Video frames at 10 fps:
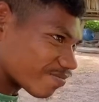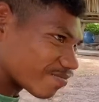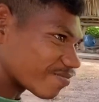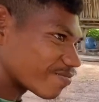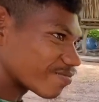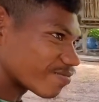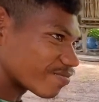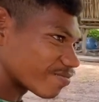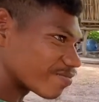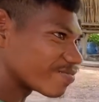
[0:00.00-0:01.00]
mà tiếng anh
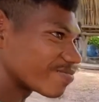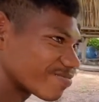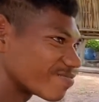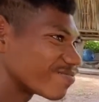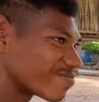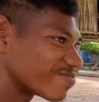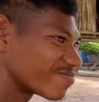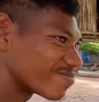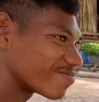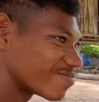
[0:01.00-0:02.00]
mà đi du trang là gì thì
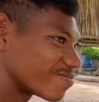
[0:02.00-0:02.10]
có